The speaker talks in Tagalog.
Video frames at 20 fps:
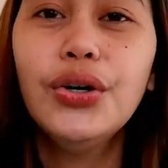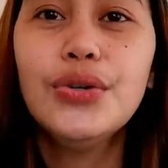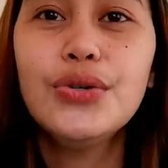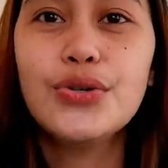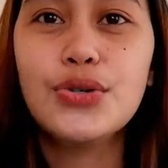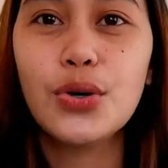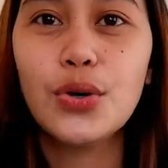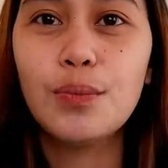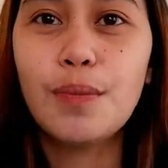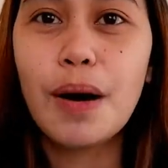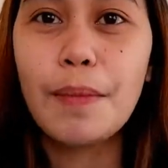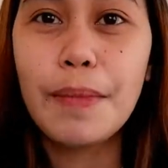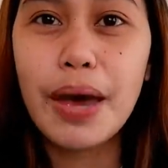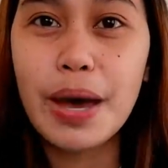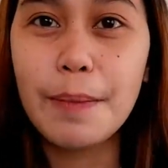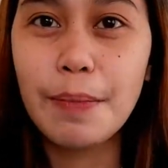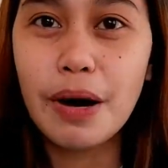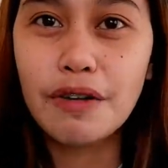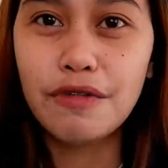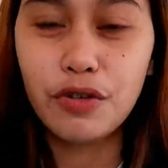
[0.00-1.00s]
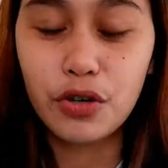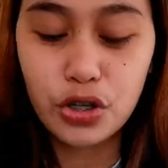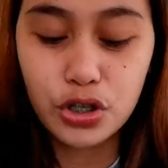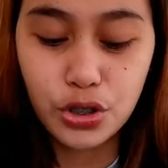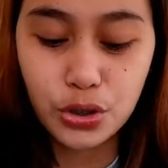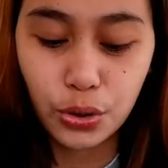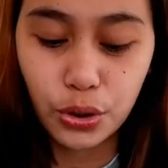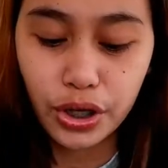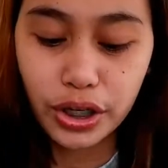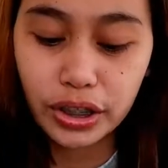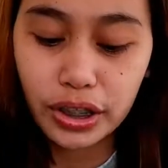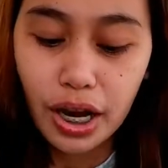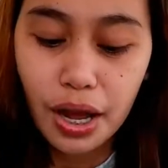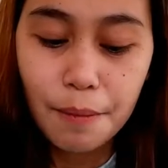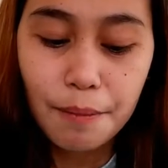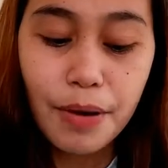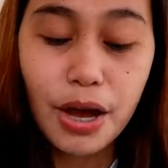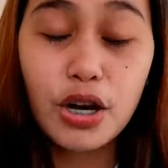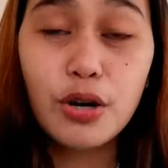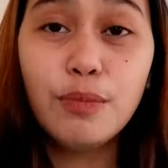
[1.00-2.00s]
So, Bamepa for short.
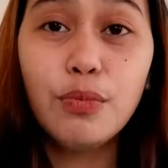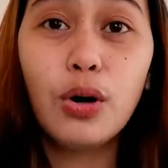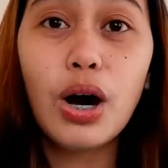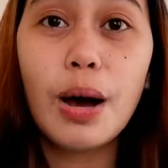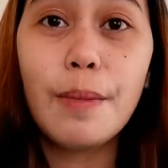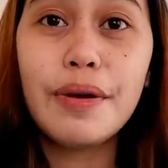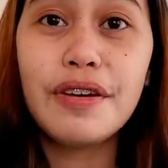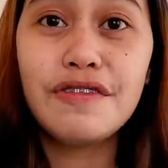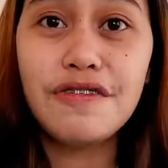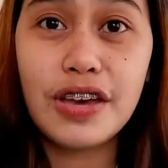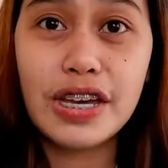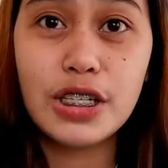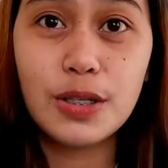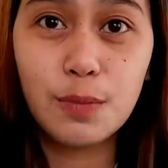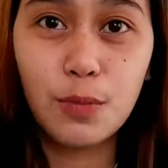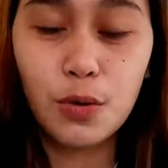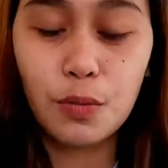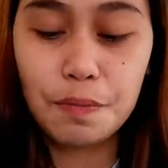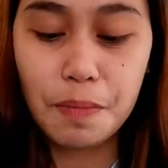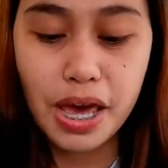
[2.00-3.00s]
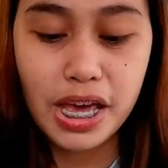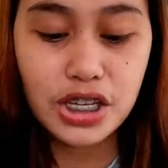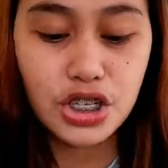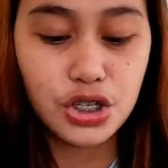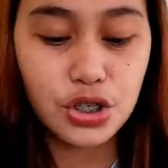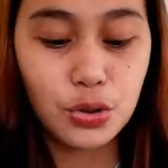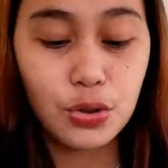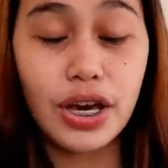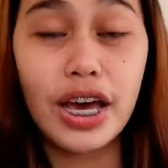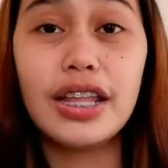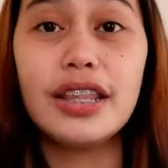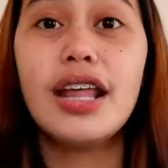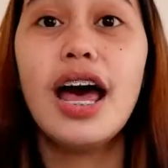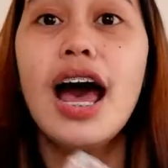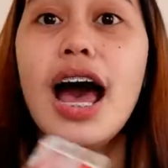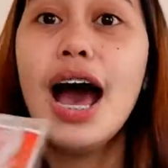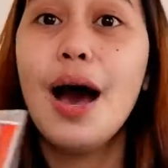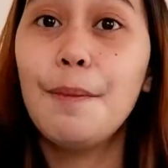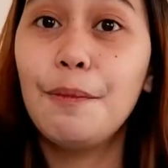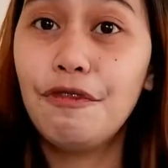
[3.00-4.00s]
Meron po kaming Facebook page. You can
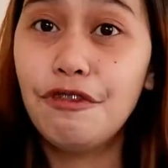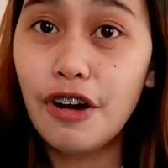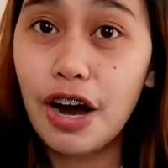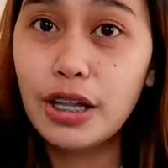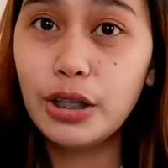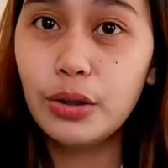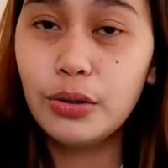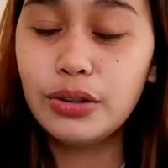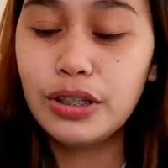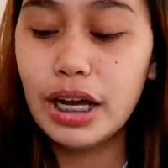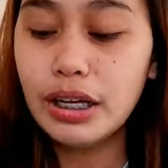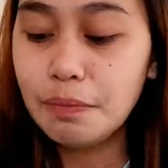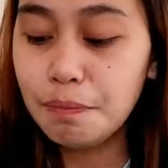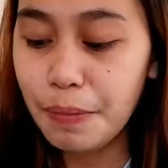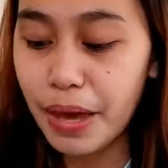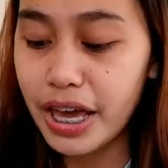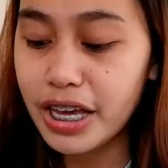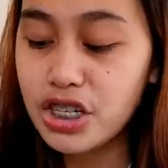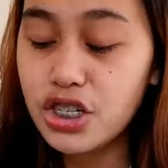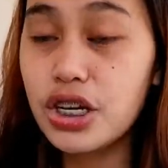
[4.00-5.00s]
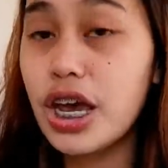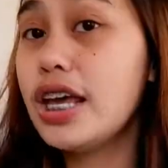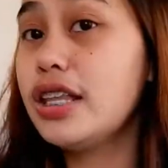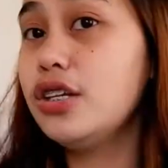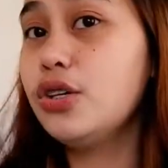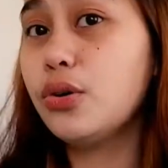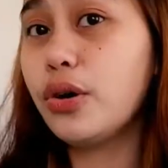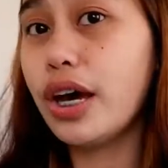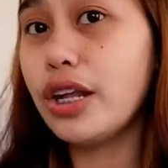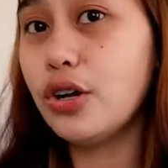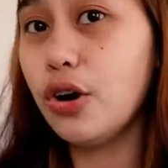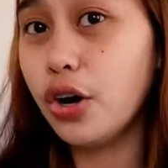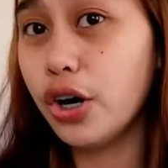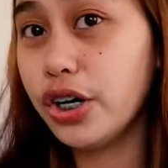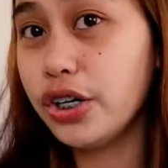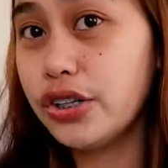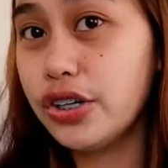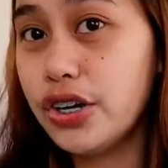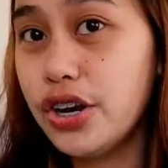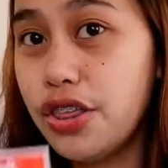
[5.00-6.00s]
follow that page and you can
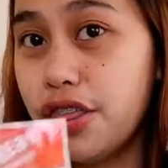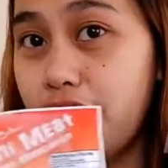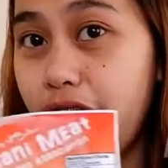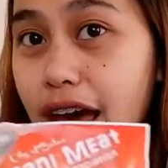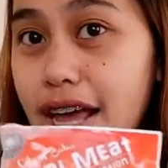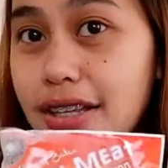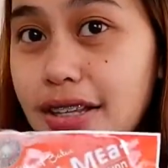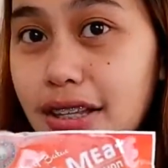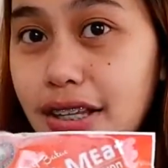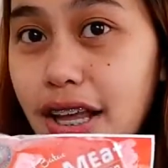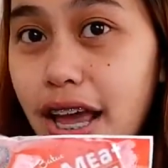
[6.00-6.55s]
order that.